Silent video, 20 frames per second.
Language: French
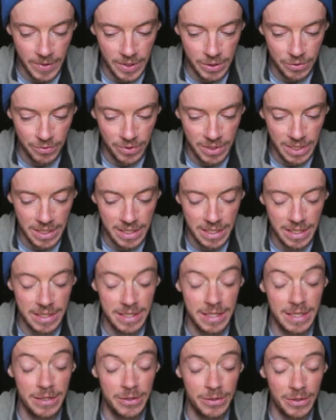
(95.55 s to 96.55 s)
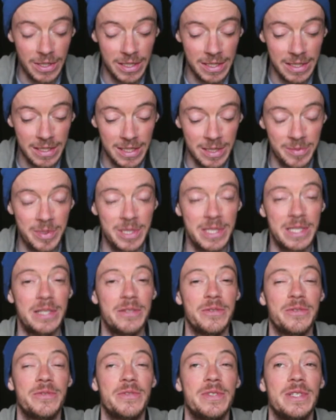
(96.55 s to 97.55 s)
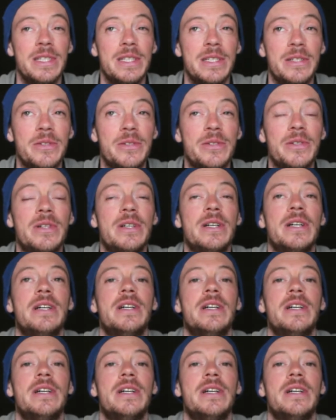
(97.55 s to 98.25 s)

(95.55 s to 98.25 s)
Je vous ai laissé sur la, précédente vidéo.